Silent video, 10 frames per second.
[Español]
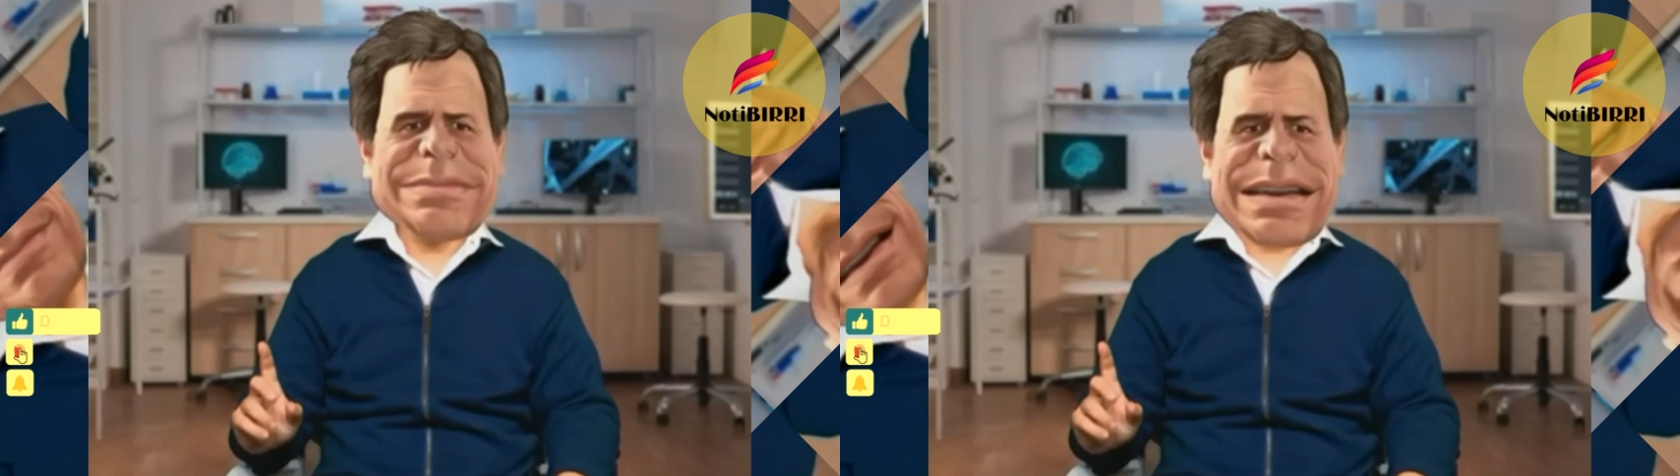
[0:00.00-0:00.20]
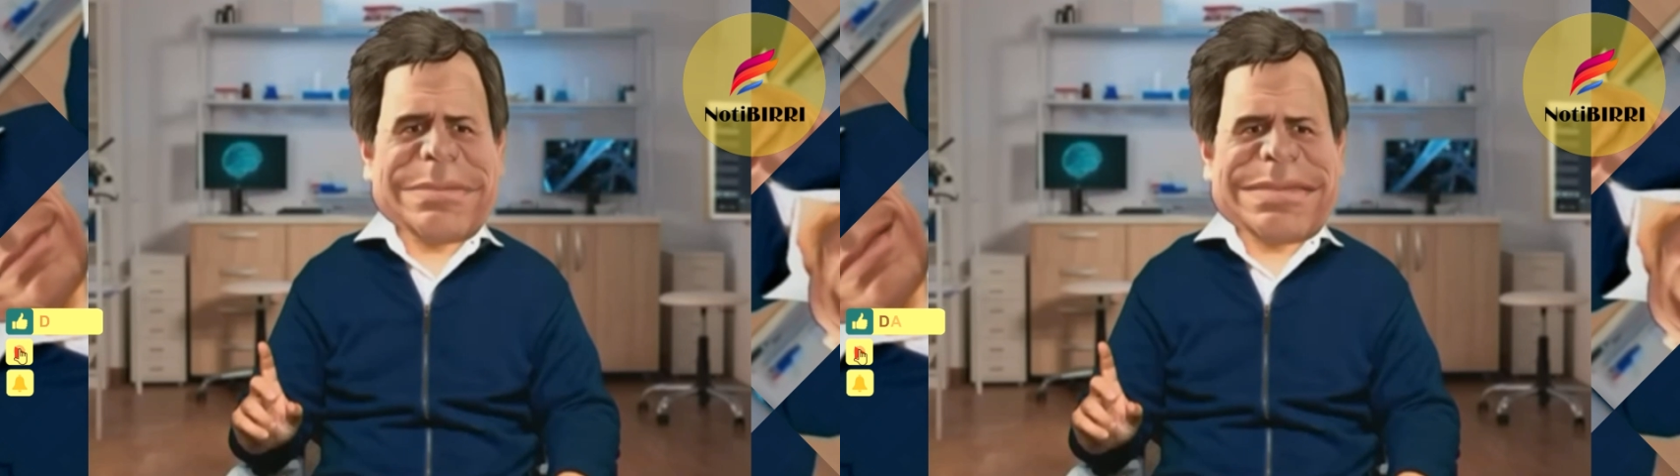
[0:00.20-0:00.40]

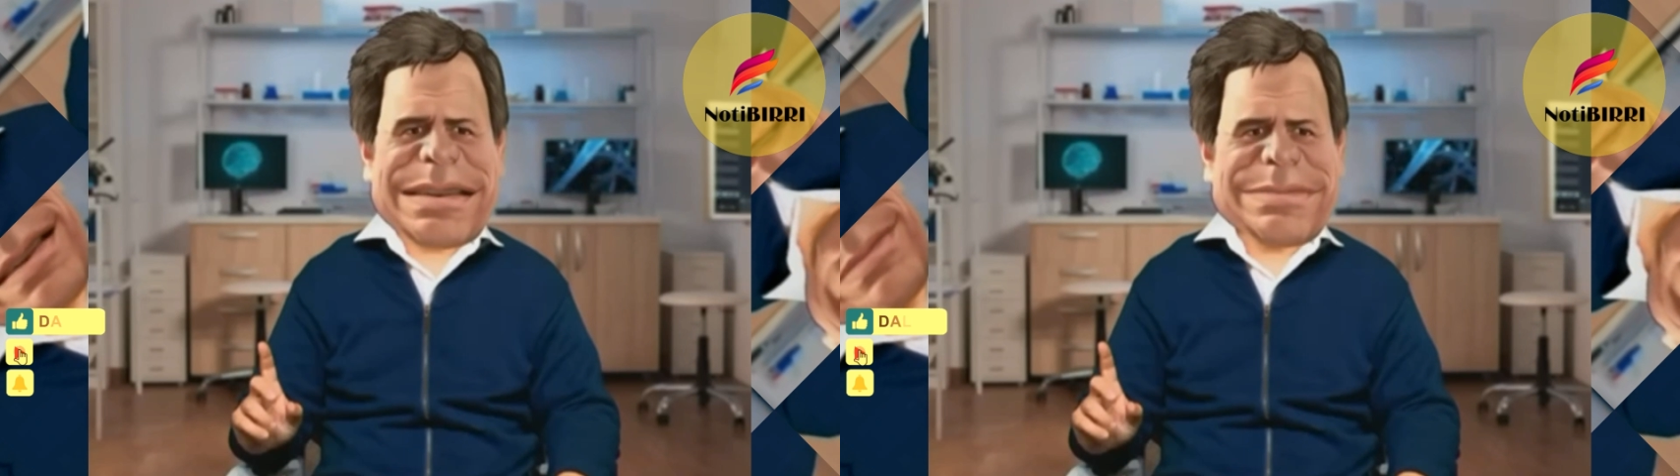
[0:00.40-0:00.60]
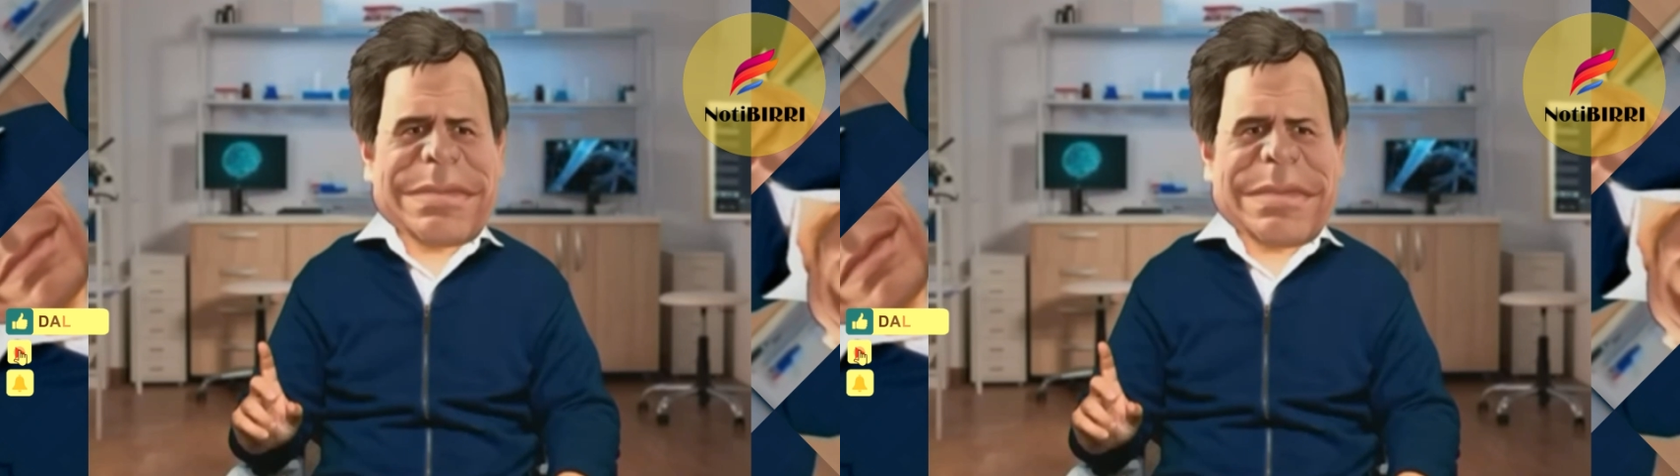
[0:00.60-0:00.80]

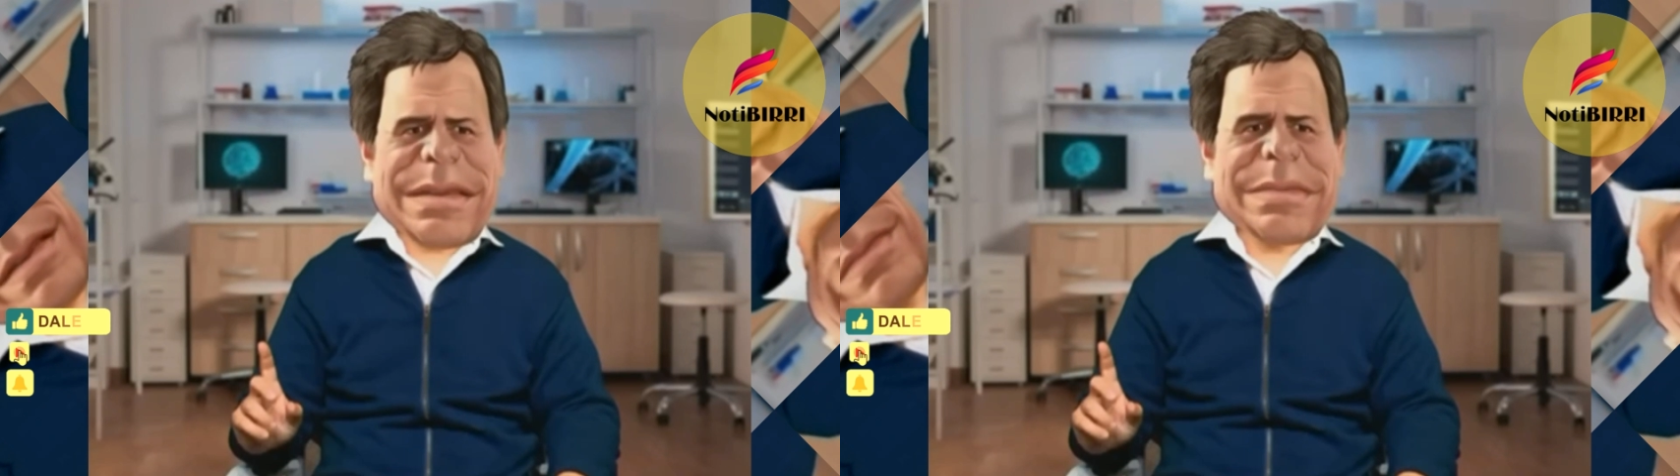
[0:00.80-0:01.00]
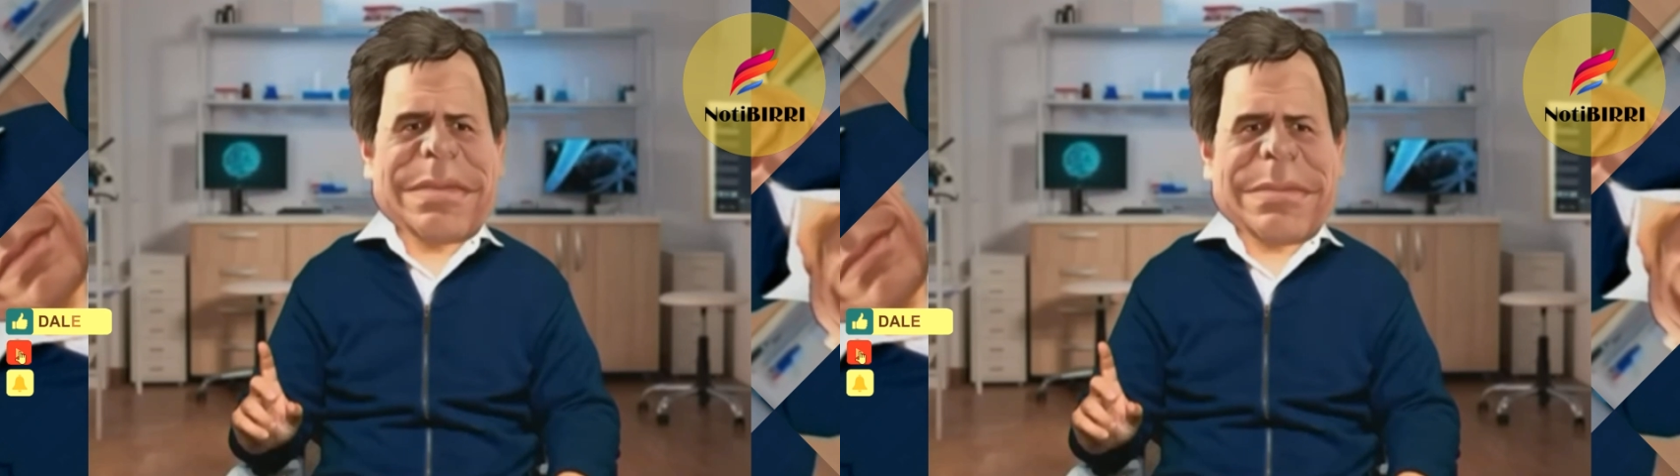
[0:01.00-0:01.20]
fragmentación y
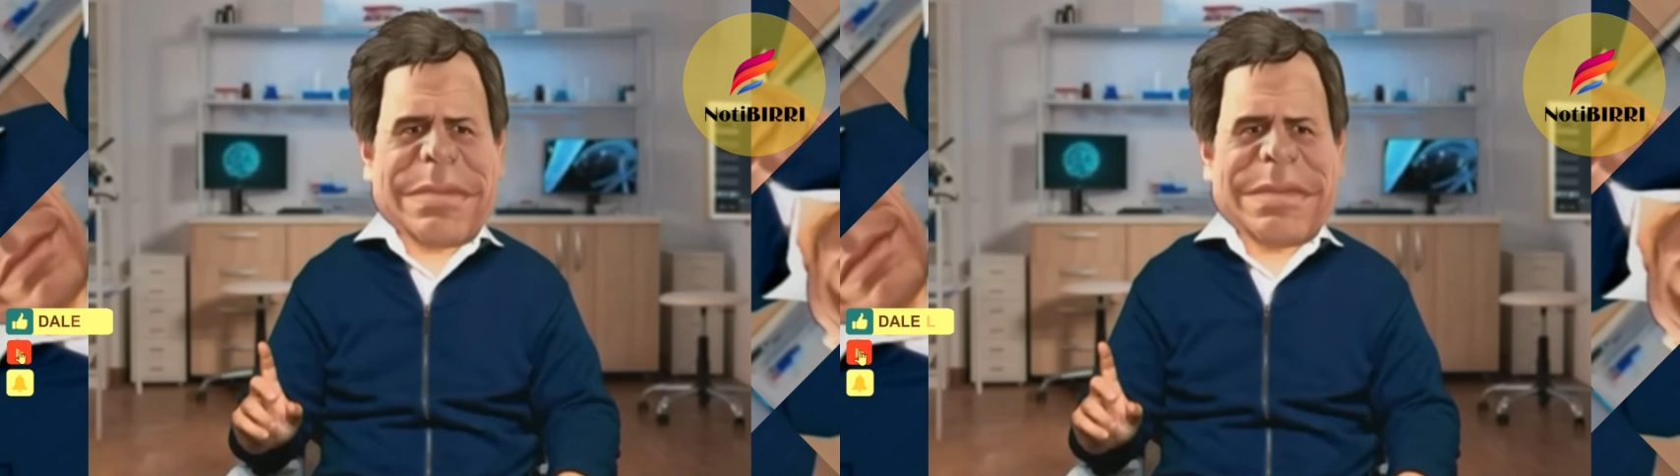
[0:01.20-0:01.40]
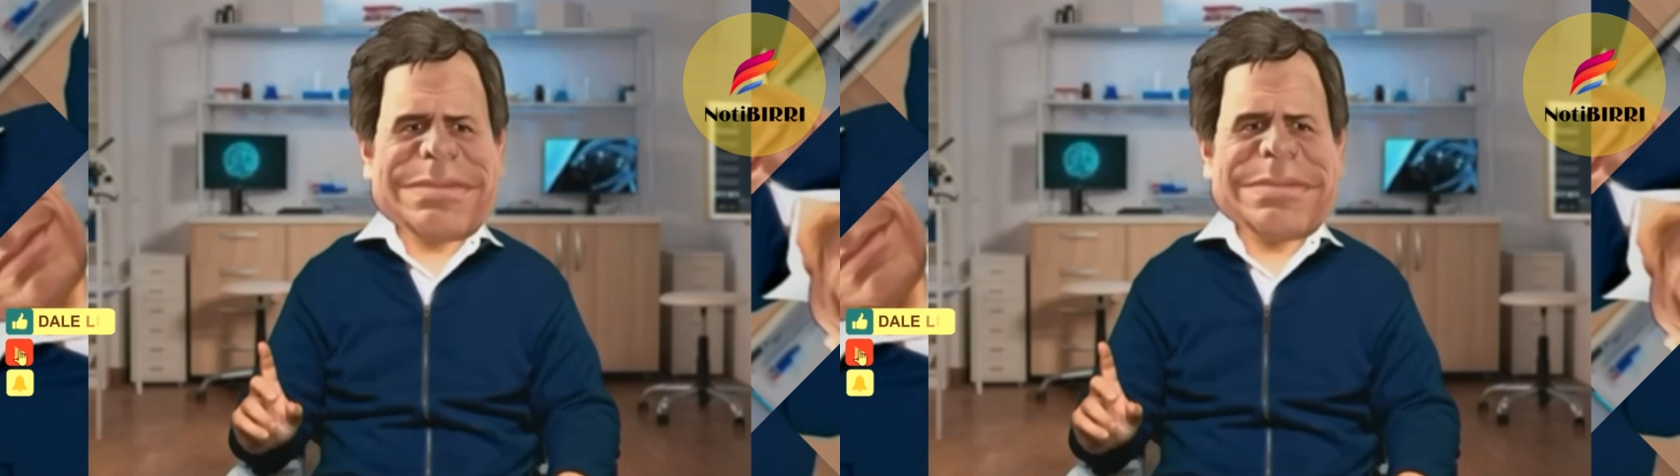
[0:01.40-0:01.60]
no me importa